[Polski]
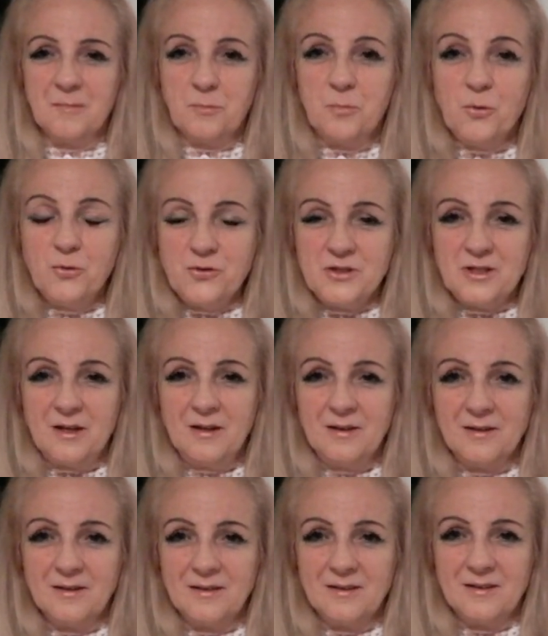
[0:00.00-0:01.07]
pójdzie,
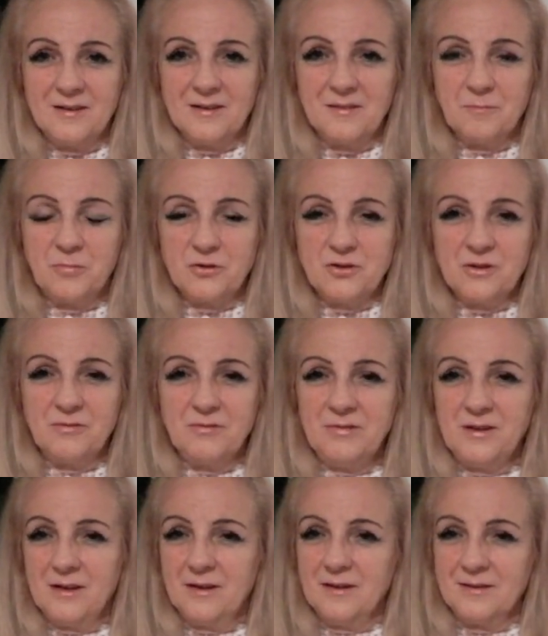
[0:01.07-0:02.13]
bo się
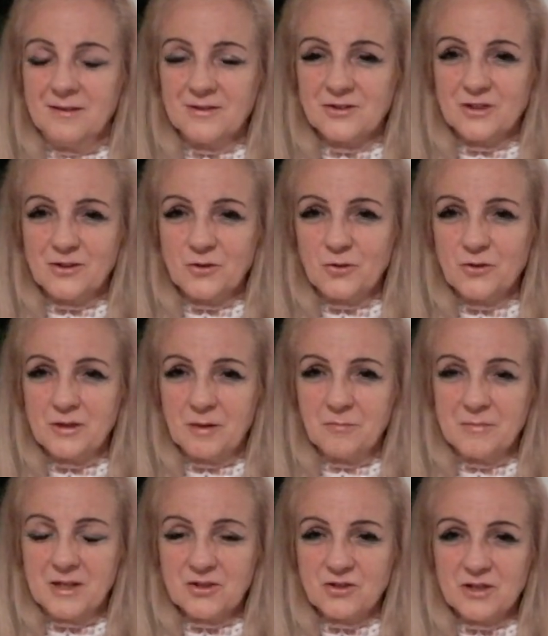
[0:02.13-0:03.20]
wie, że coś
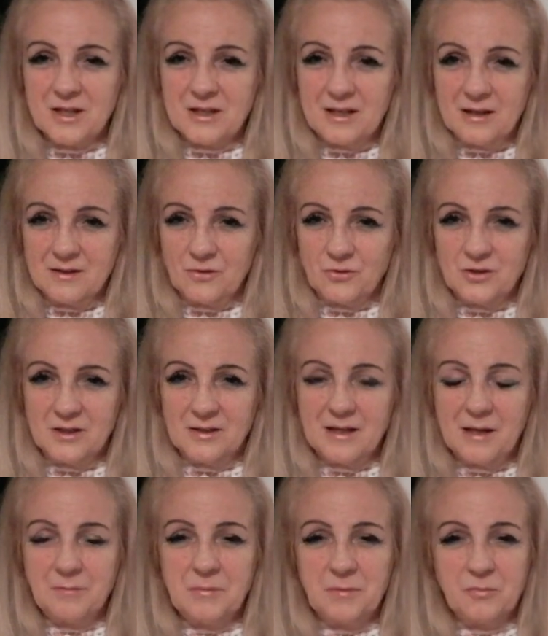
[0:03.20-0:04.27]
tam nas czeka, to
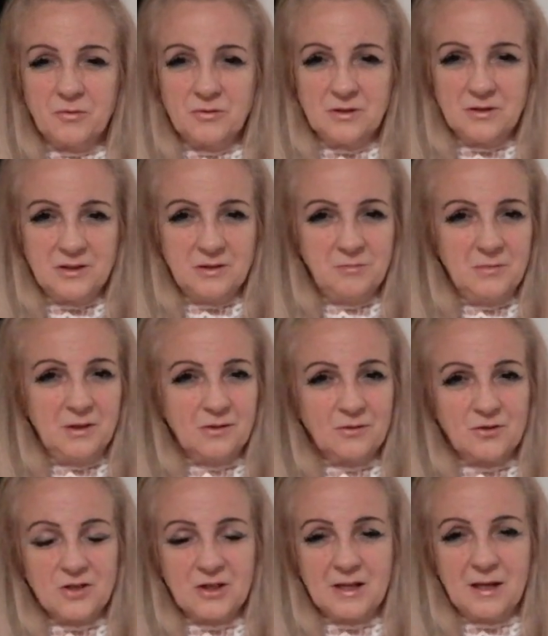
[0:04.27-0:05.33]
siadamy, posiedzimy,
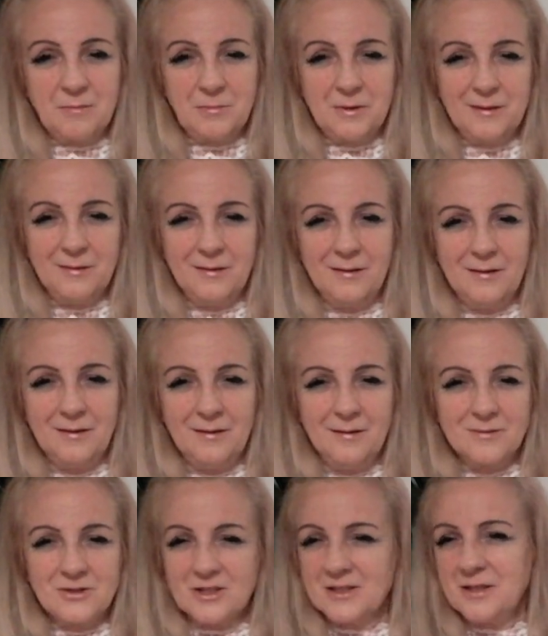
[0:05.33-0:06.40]
odczekamy.
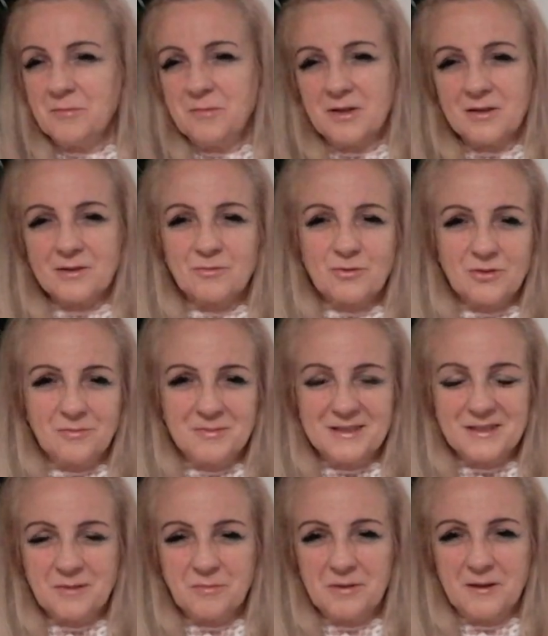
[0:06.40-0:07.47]
Czasami rozłożymy
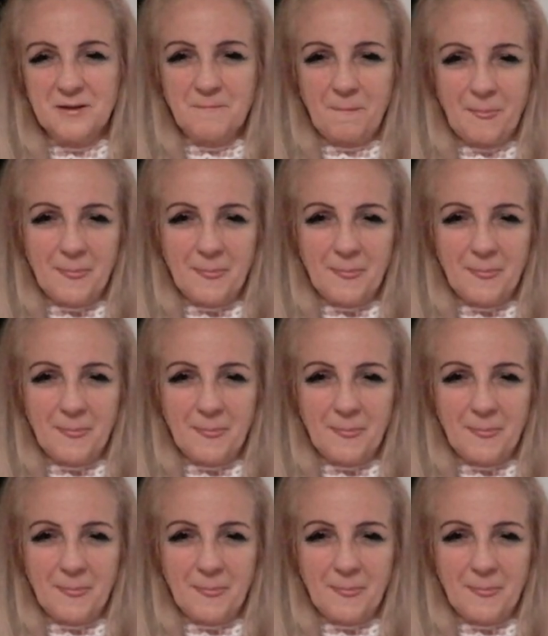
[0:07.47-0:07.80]
sobie